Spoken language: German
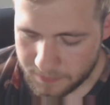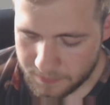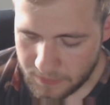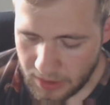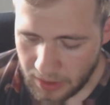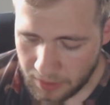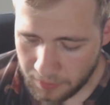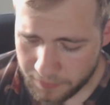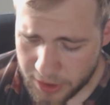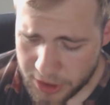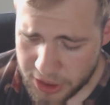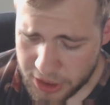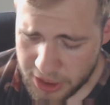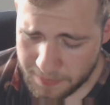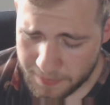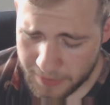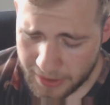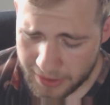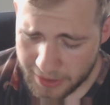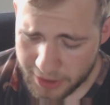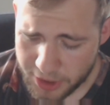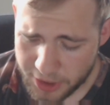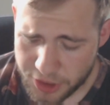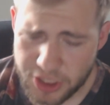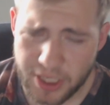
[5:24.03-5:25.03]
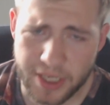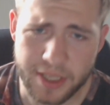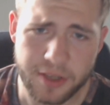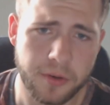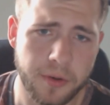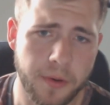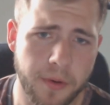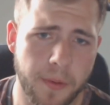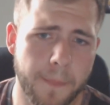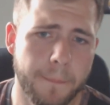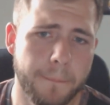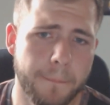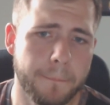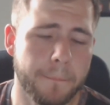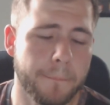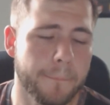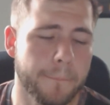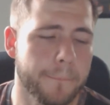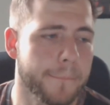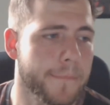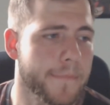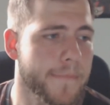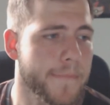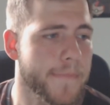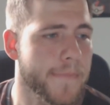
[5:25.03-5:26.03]
versteht meine Entscheidung.
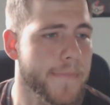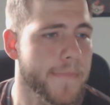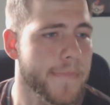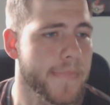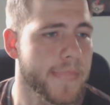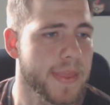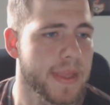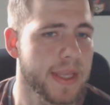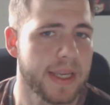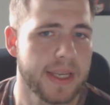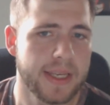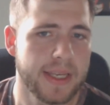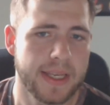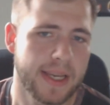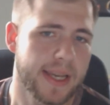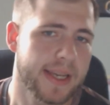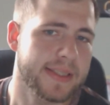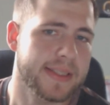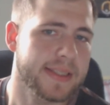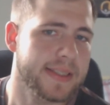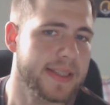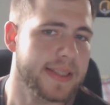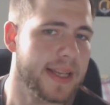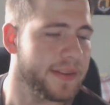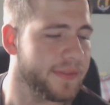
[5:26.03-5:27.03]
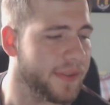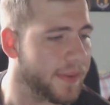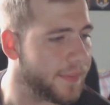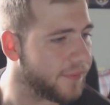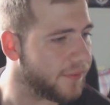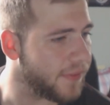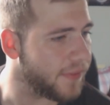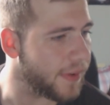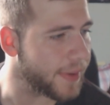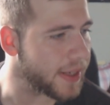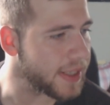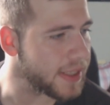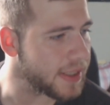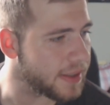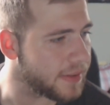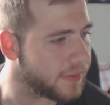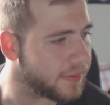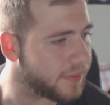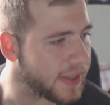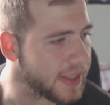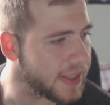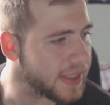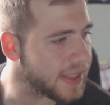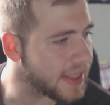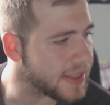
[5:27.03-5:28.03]
Es ist halt, wenn, wenn man,
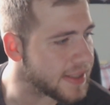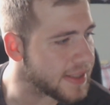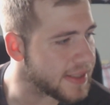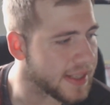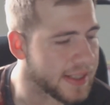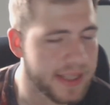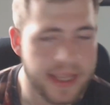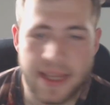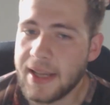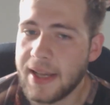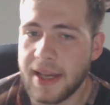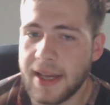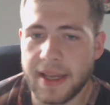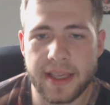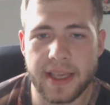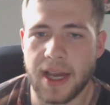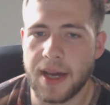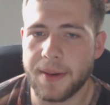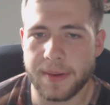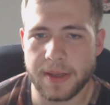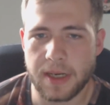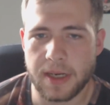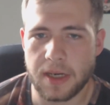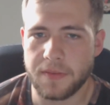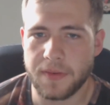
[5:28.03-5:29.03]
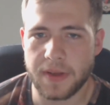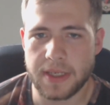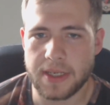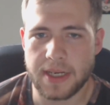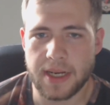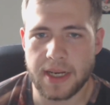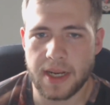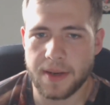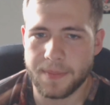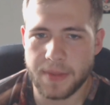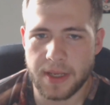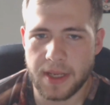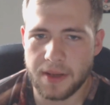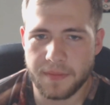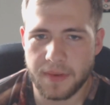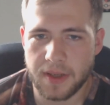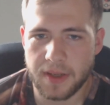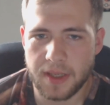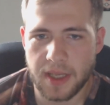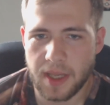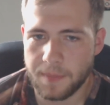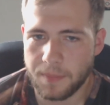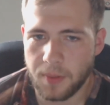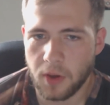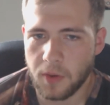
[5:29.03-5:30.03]
wenn die ganze Zeit gegen eingearbeitet wird, dann hat man irgendwann
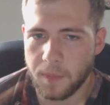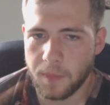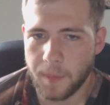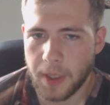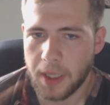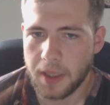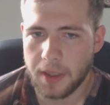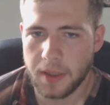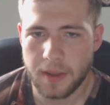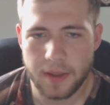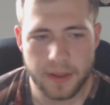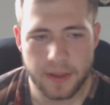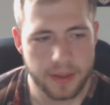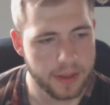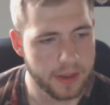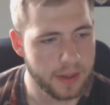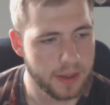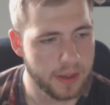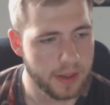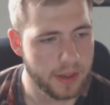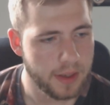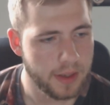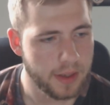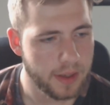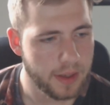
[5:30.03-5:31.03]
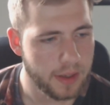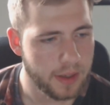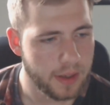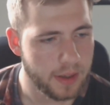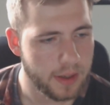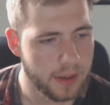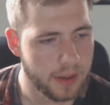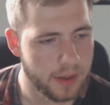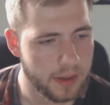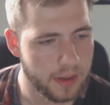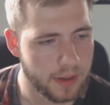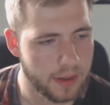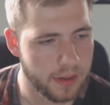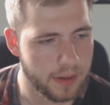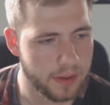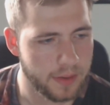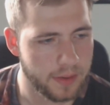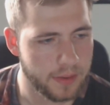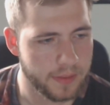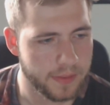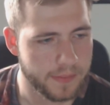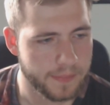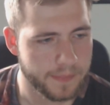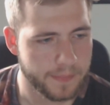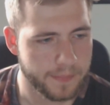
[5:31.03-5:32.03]
keinen Bock mehr.
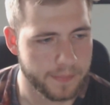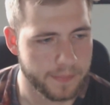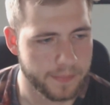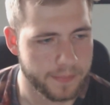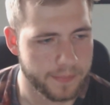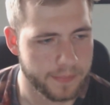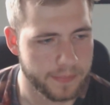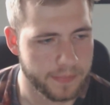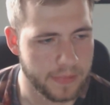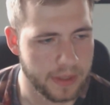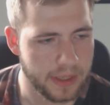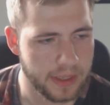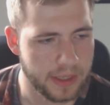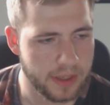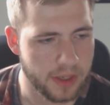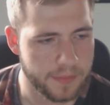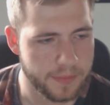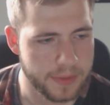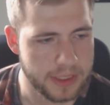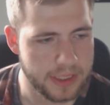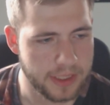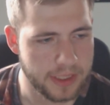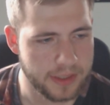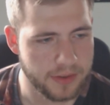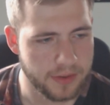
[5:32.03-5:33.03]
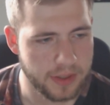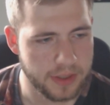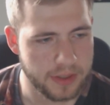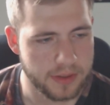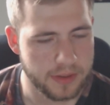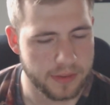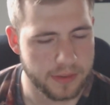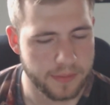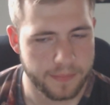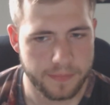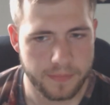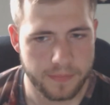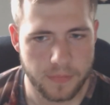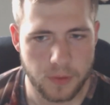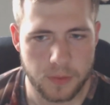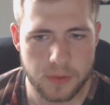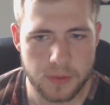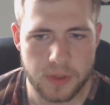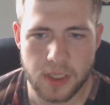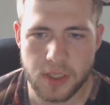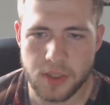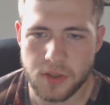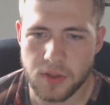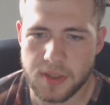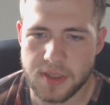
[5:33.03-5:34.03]
Und ihr könnt mich natürlich
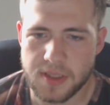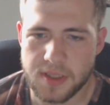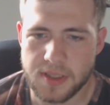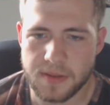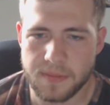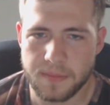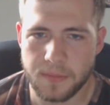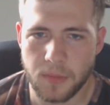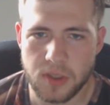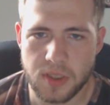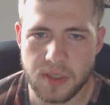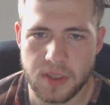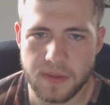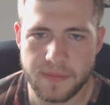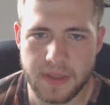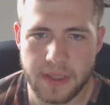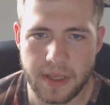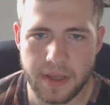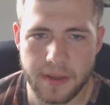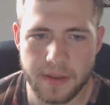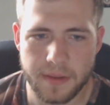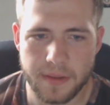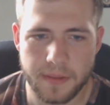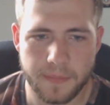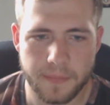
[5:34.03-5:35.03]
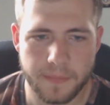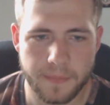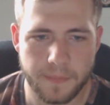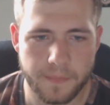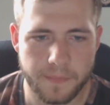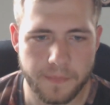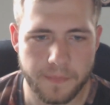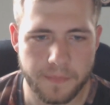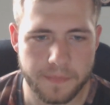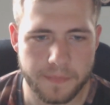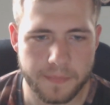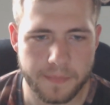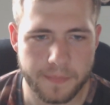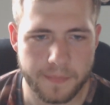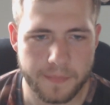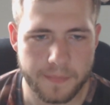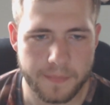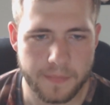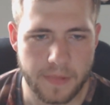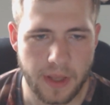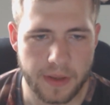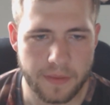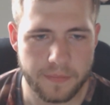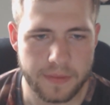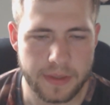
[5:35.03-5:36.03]
unterstützen, motivieren,
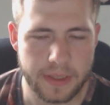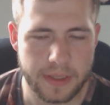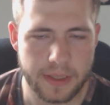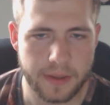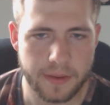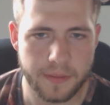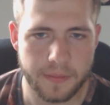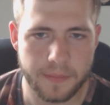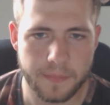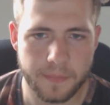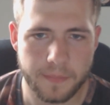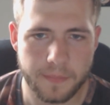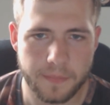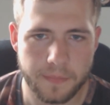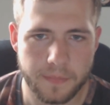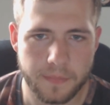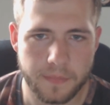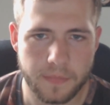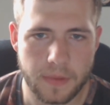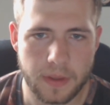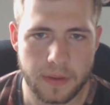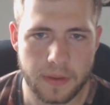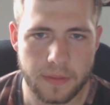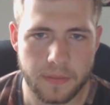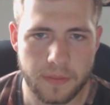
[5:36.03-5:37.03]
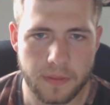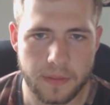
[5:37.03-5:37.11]
wie ihr, äh,